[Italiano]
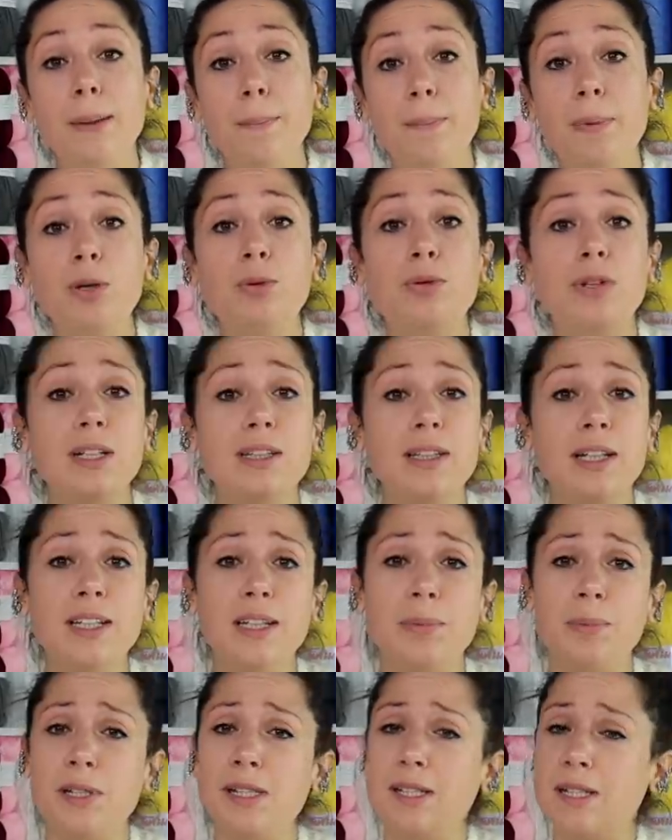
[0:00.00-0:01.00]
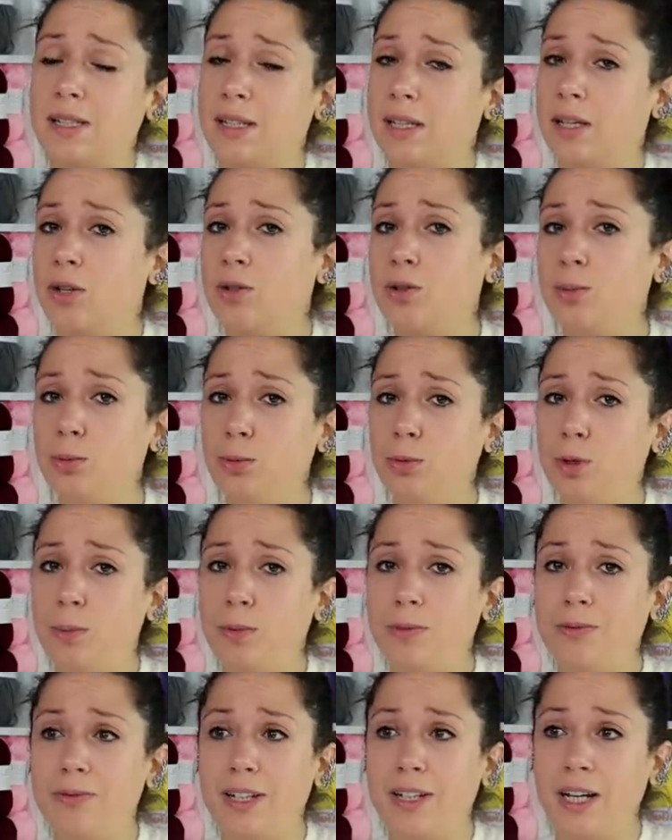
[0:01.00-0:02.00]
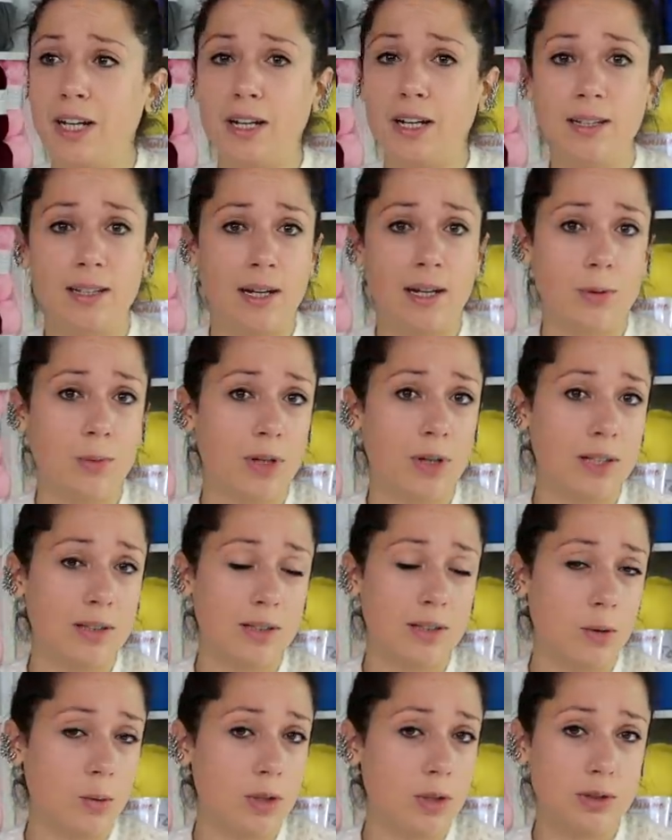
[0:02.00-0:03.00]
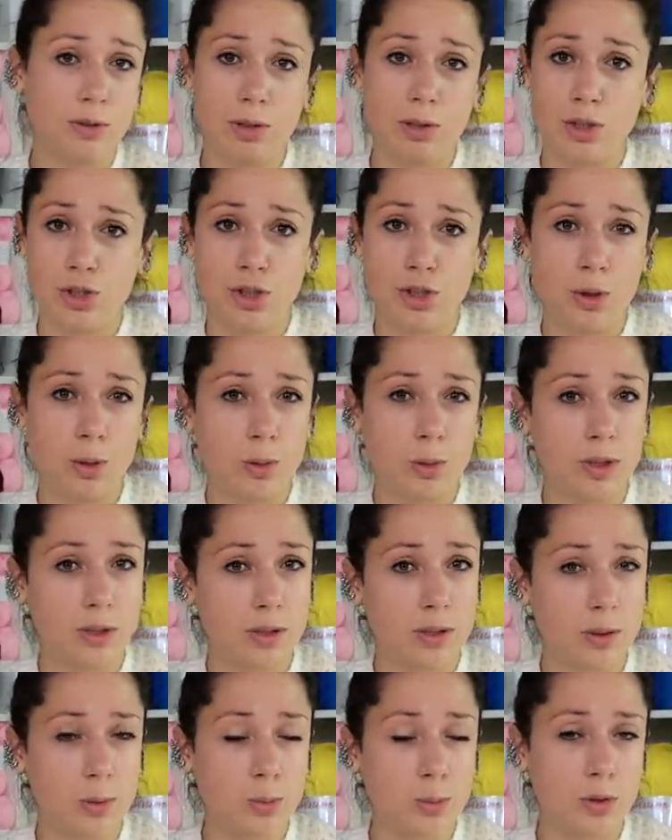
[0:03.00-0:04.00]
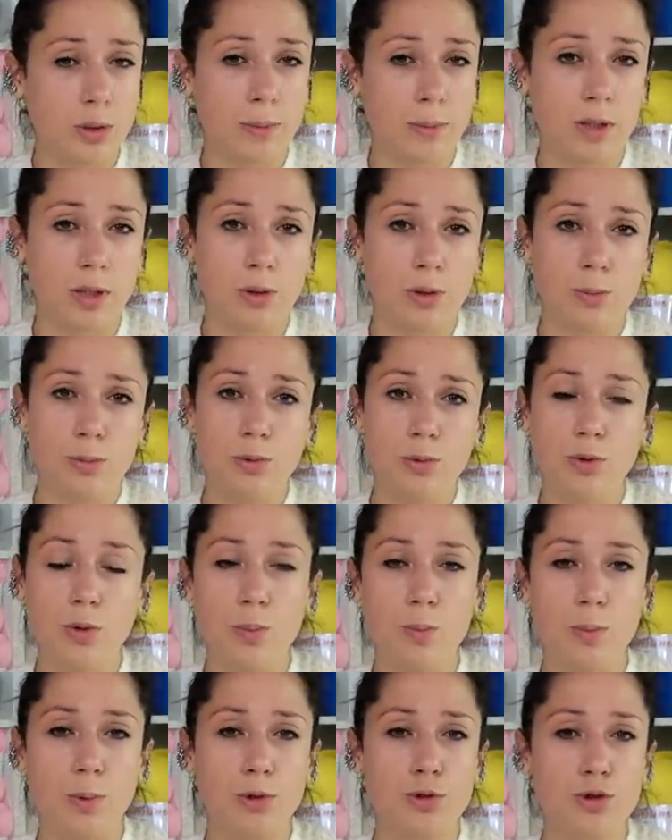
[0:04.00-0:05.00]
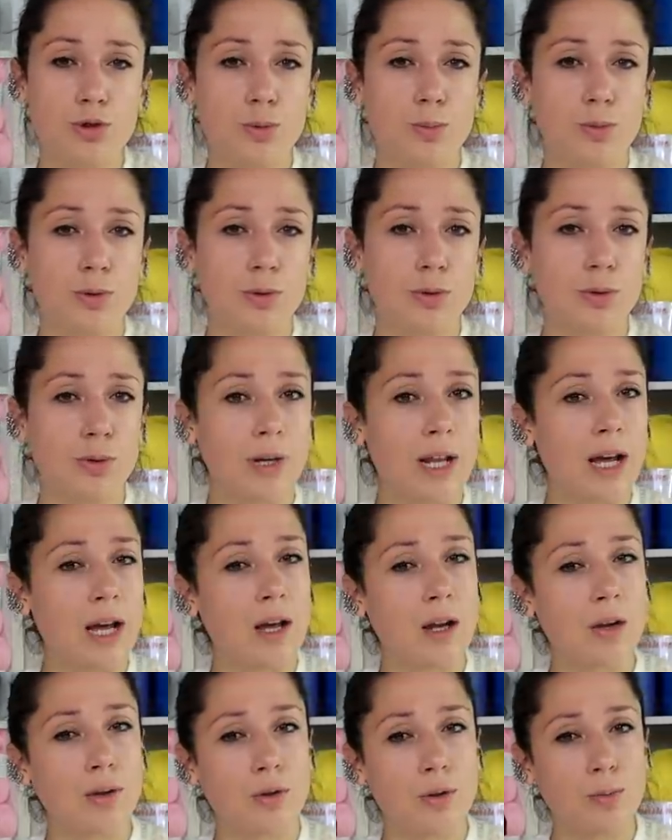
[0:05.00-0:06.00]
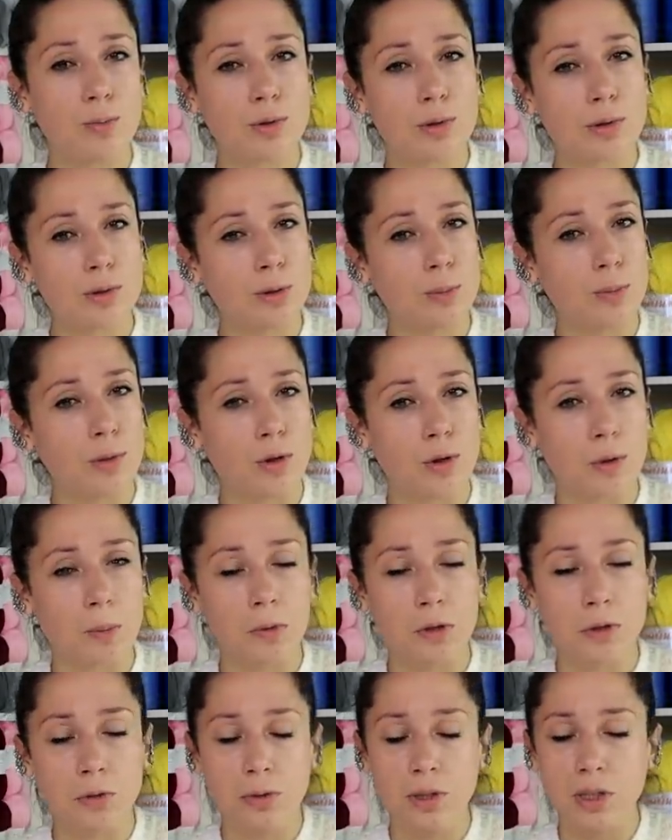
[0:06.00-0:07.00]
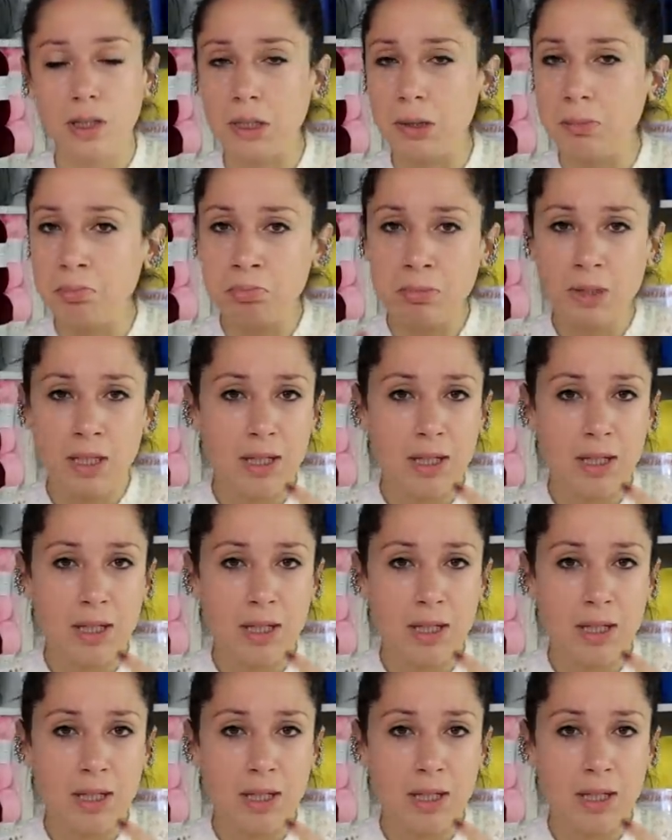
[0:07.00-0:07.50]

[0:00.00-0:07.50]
Per una taglia pensate che comunque può variare dalla 44 alla 52, perché comunque è un poncio molto largo, molto morbido, quindi